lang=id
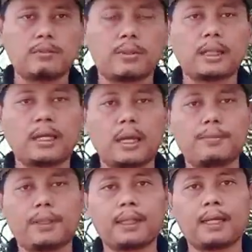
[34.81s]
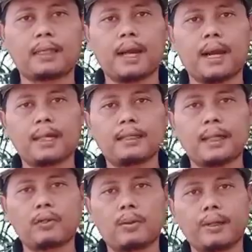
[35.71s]
pertanyaan-pertanyaan
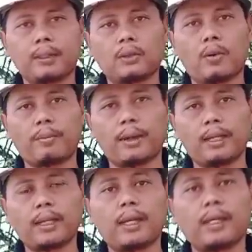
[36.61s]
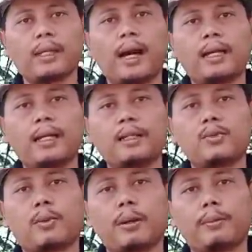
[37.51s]
dan komen-komen yang ada di
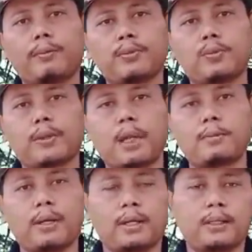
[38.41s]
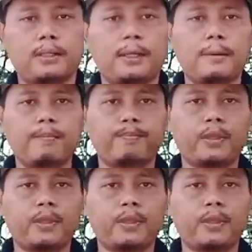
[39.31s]
subscriber ya.